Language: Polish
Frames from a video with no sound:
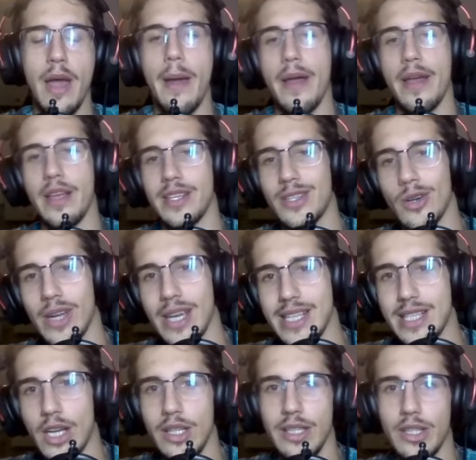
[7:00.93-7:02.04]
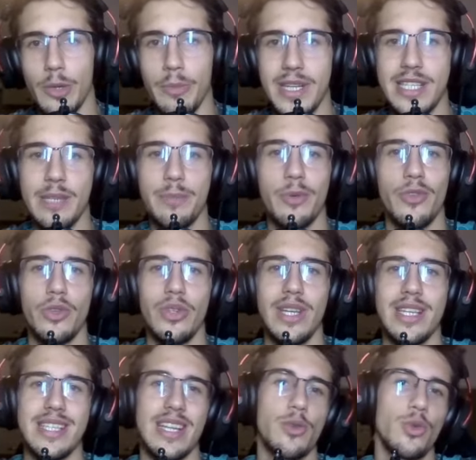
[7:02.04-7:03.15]
E, z drugiej strony to beczy
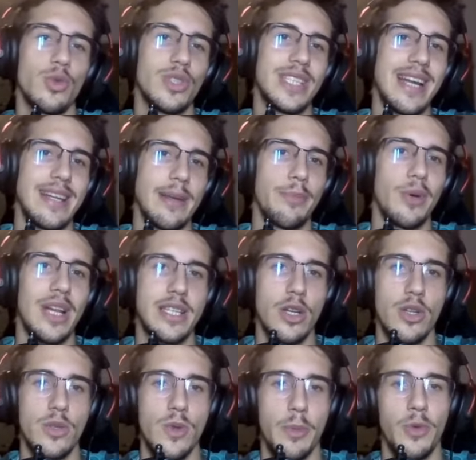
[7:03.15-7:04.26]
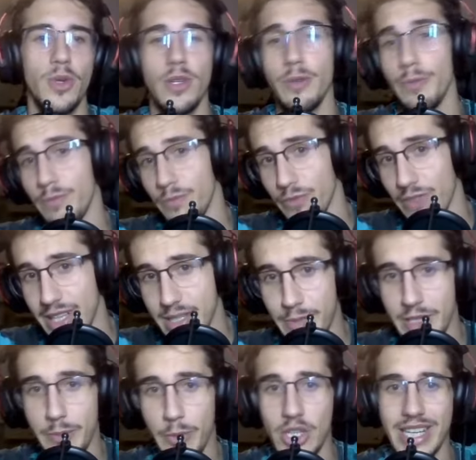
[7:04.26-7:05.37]
powoduje, że tu czarne pola się osłabiły, więc
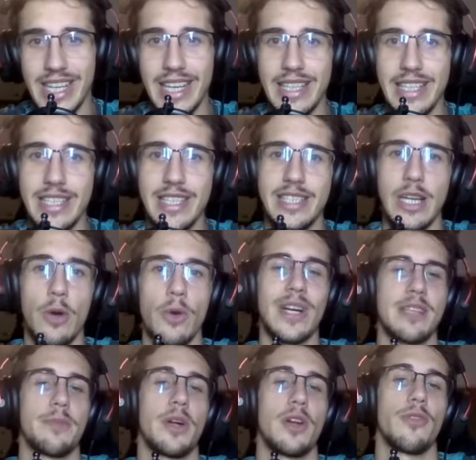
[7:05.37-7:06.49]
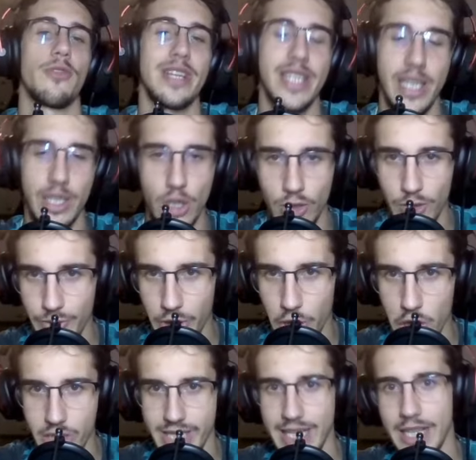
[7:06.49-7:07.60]
być może kiedyś chciał kasparow właśnie to
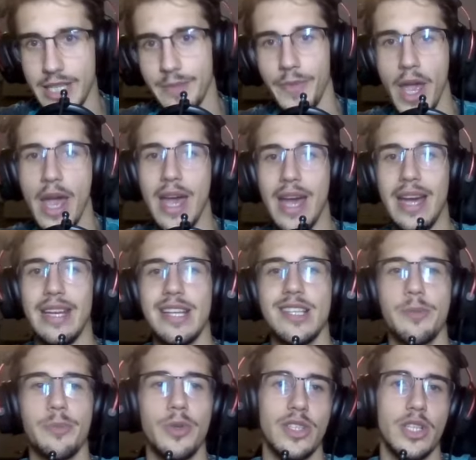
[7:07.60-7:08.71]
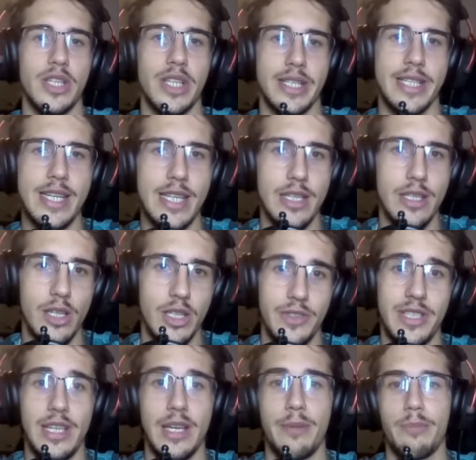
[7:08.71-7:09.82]
wykorzystać. E, Nastąpiło skoczek C6,
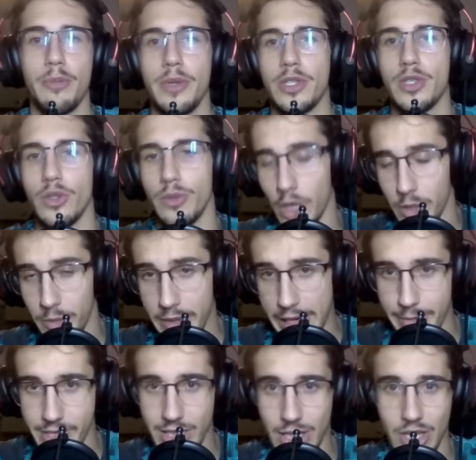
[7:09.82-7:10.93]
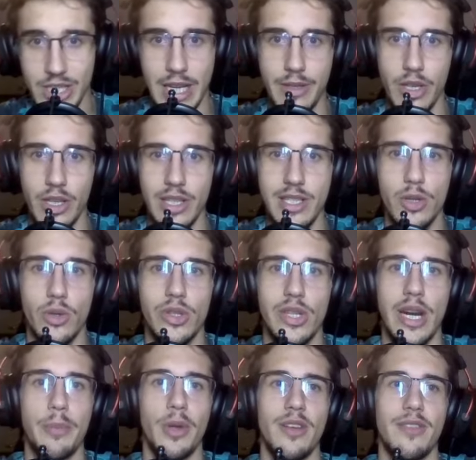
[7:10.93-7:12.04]
oczywiście po biciu odbijamy skoczka, no i
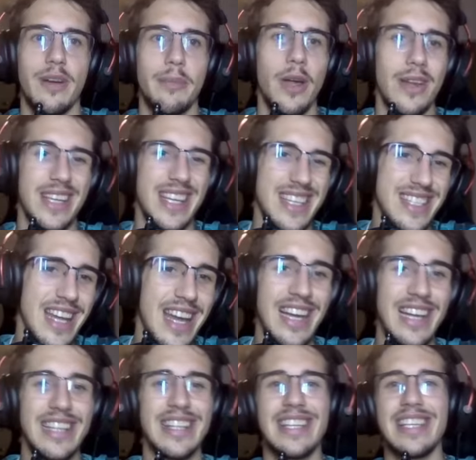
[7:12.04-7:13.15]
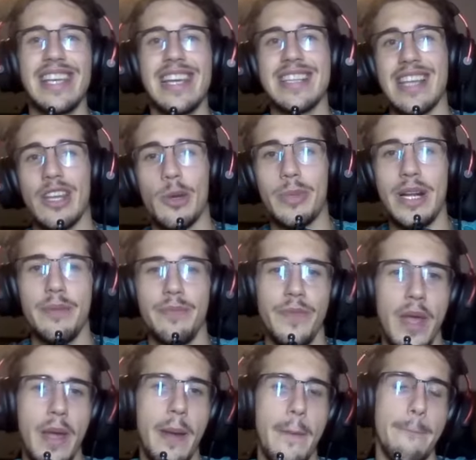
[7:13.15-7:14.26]
struktura pionowa białek jest nie za dobra.
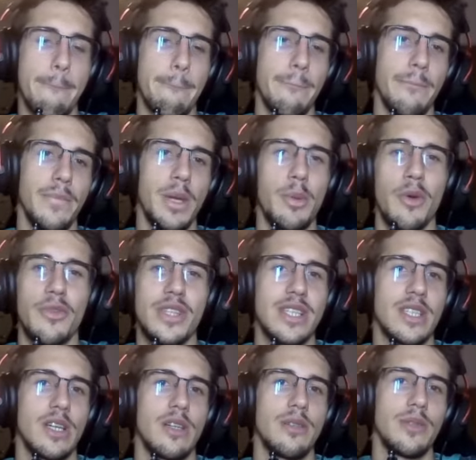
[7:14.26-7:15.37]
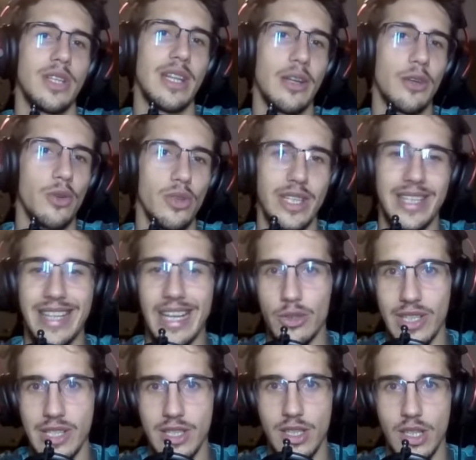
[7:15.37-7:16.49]
Mm, mimo wszystko, no ten król i tak tu
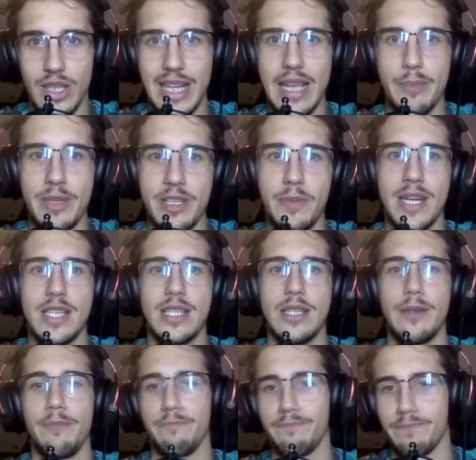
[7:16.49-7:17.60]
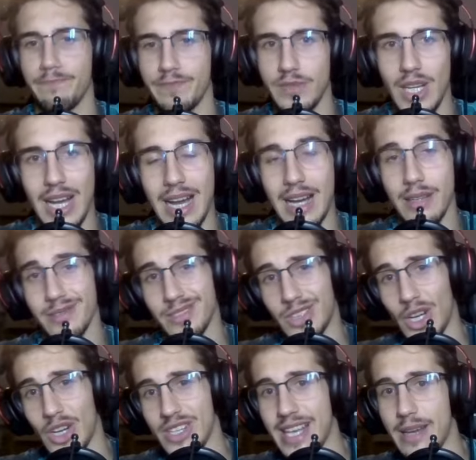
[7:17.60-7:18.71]
jest totalnie bezpieczny. No a
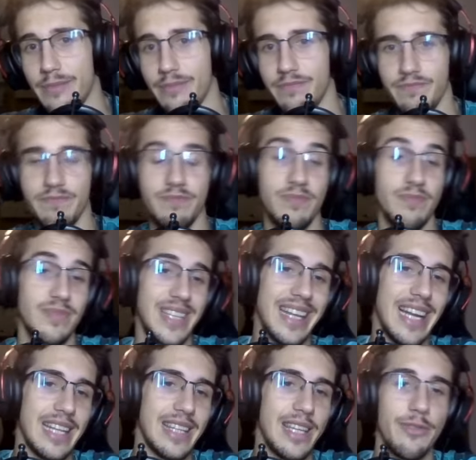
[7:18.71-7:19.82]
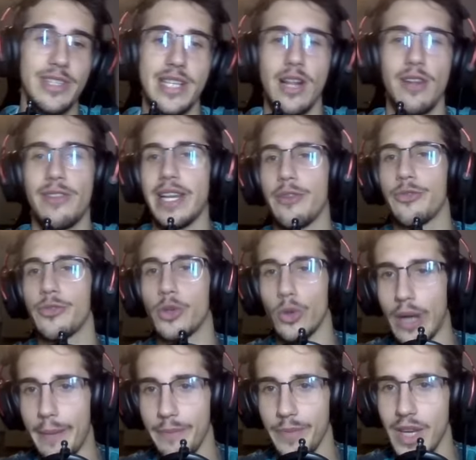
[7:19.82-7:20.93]
końce delikatnie wycelowane w
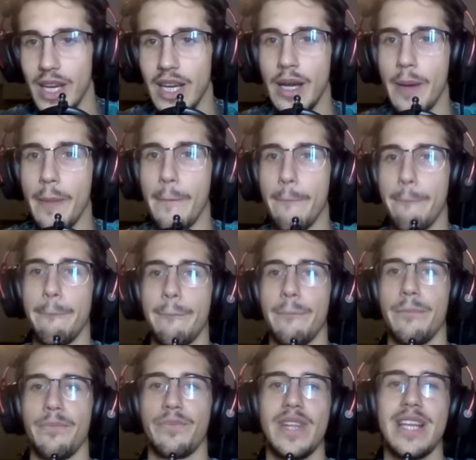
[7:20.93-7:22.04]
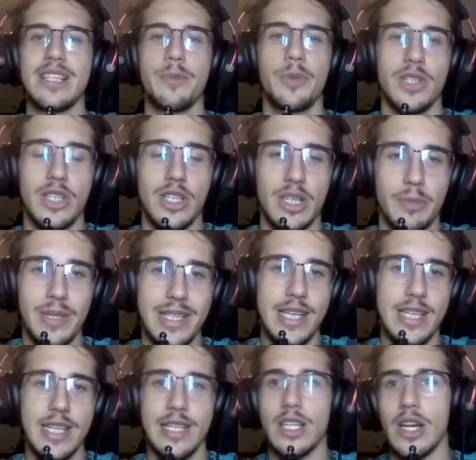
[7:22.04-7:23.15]
króla. Mm, Nastąpiło skoczek bije
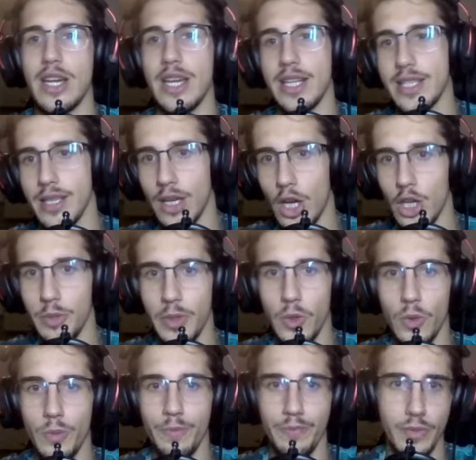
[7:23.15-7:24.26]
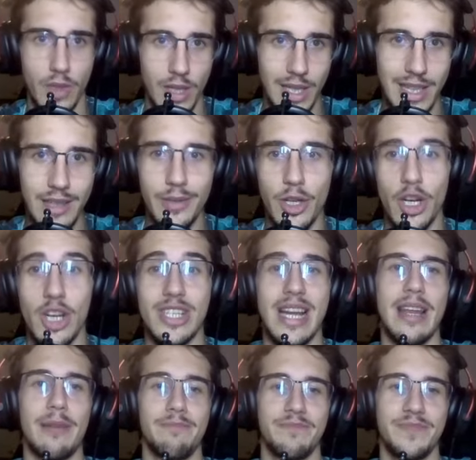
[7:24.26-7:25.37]
C6, goniec odbił i
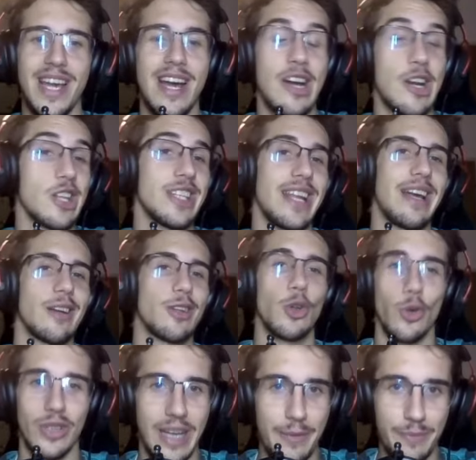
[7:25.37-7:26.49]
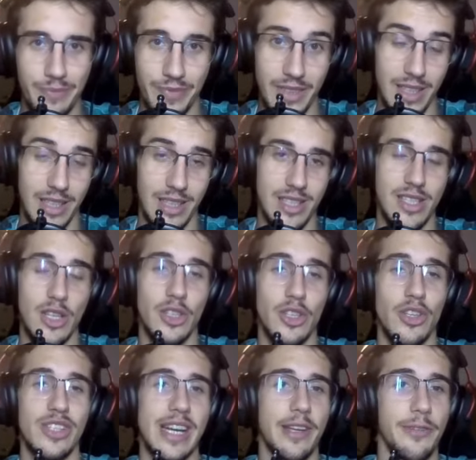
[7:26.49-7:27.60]
roszada. Roszada krótka. E, są
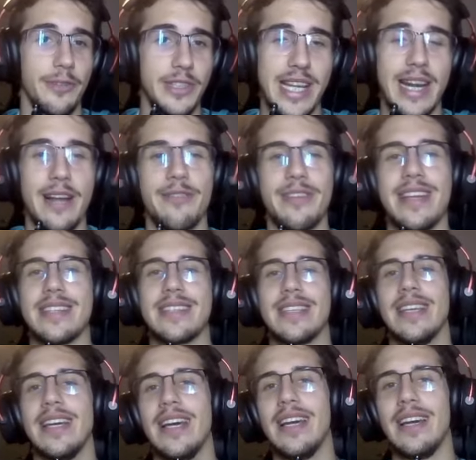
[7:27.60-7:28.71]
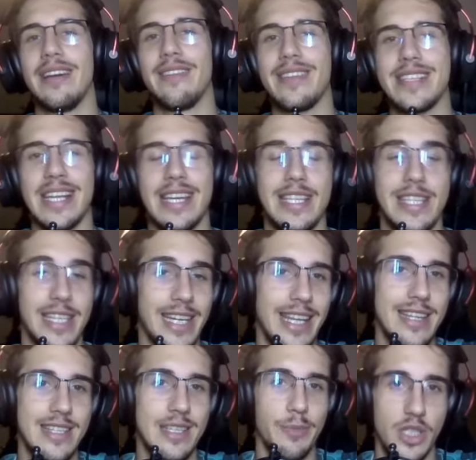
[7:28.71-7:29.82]
to szachy Fischera, więc więc takie dzikie
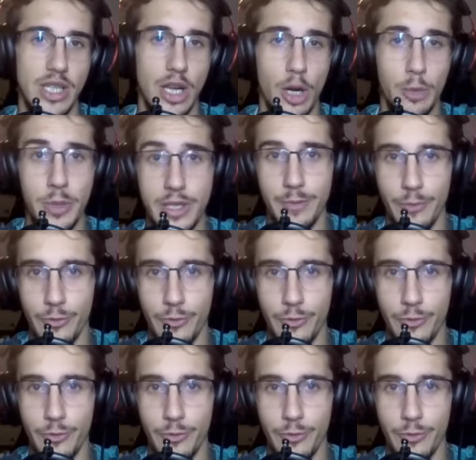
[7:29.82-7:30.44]
densy można robić.